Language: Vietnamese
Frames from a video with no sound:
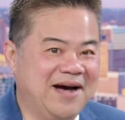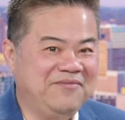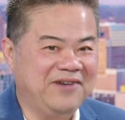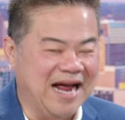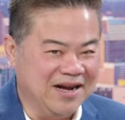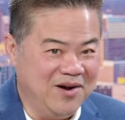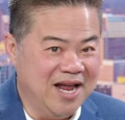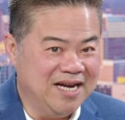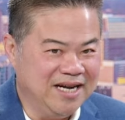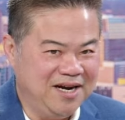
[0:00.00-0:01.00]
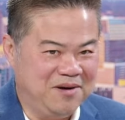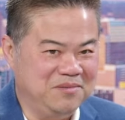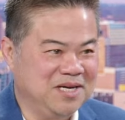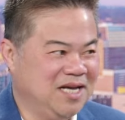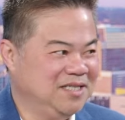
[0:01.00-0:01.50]
giá vàng có lên hay
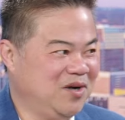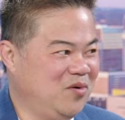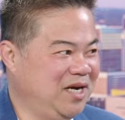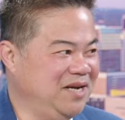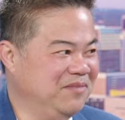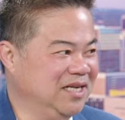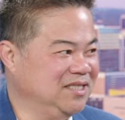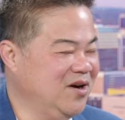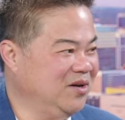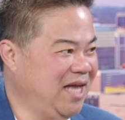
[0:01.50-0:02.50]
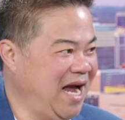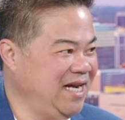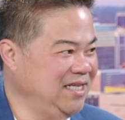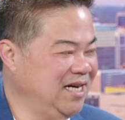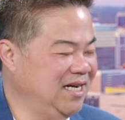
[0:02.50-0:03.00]
không sau khi mà do
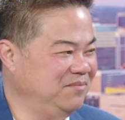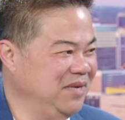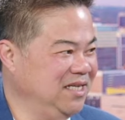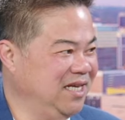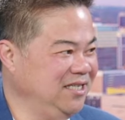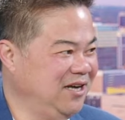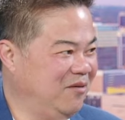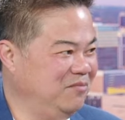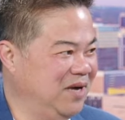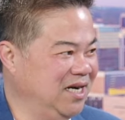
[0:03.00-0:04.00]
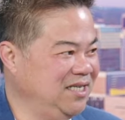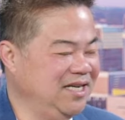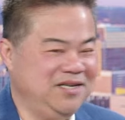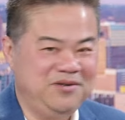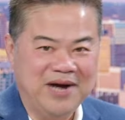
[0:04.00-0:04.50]
Thái à, bị tấn công bởi
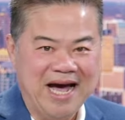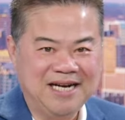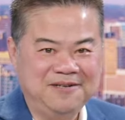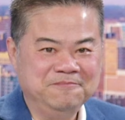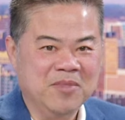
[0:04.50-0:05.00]
Iran